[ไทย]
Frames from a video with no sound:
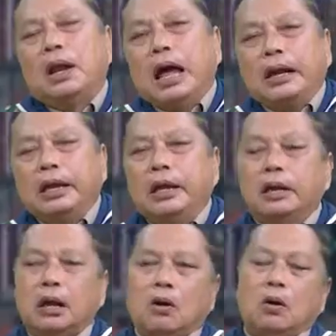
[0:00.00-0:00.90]
เวลานี้
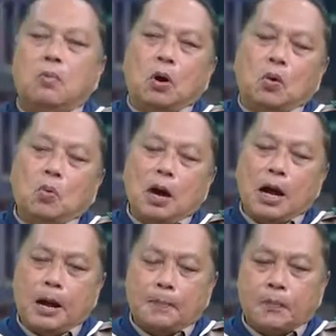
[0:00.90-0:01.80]
เขาก็บอกว่า
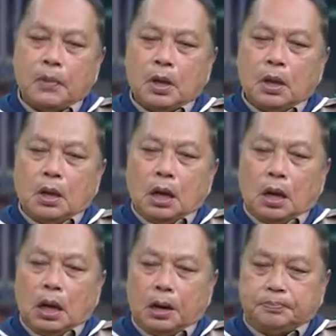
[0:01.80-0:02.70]

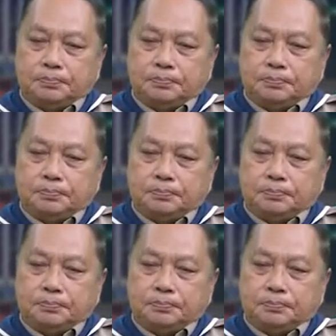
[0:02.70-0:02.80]
อ